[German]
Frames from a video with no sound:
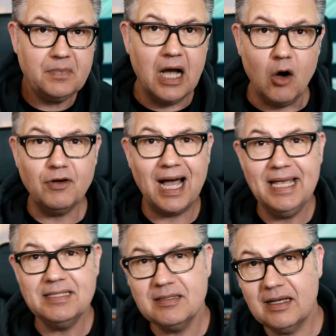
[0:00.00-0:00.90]
auf
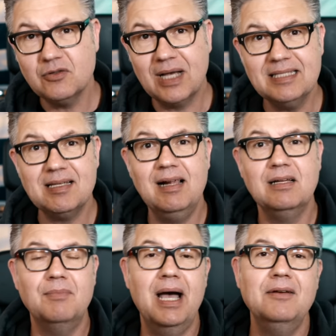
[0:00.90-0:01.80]
Reisen, also ganz
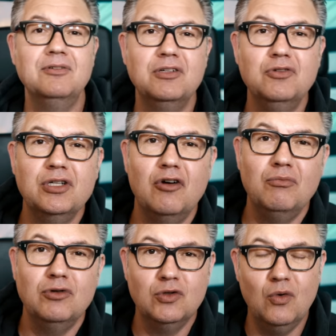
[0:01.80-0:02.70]
allgemein und natürlich auf dem
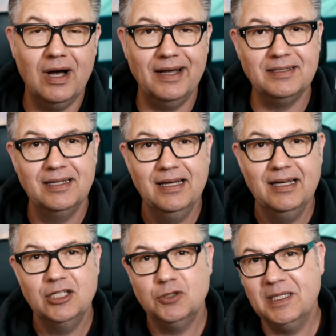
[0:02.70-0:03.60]
Motorrad
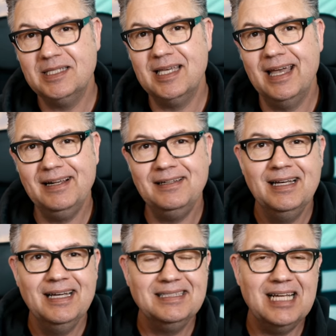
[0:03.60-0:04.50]
speziell,
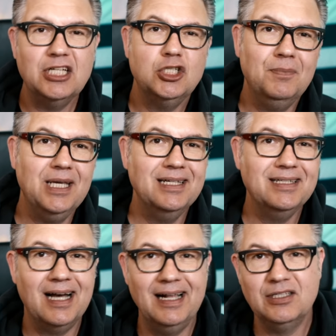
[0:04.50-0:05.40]
da
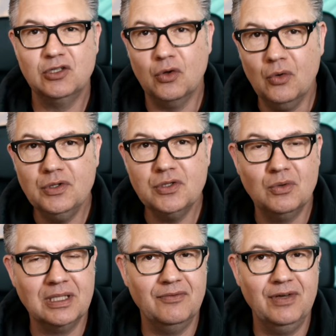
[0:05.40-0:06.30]
spielen halt Größe
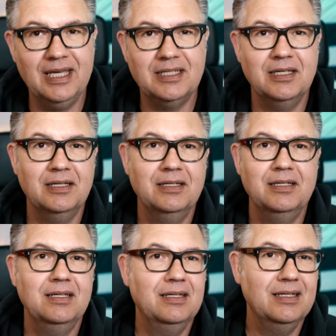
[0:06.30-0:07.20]
und Gewicht
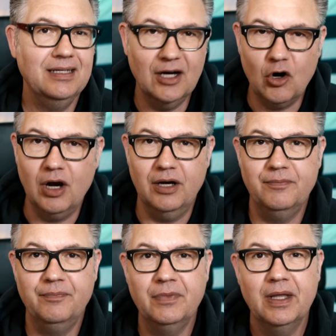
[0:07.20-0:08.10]
eine Rolle.
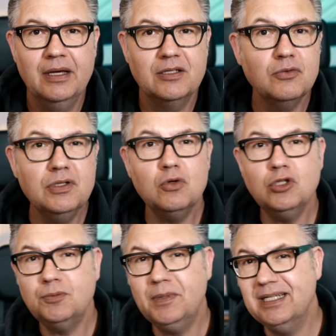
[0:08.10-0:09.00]
Sowieso
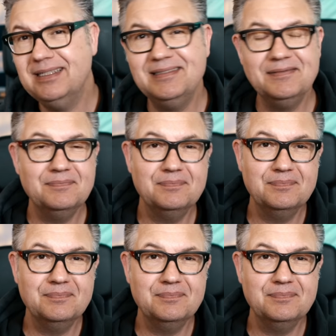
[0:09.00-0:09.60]
spielen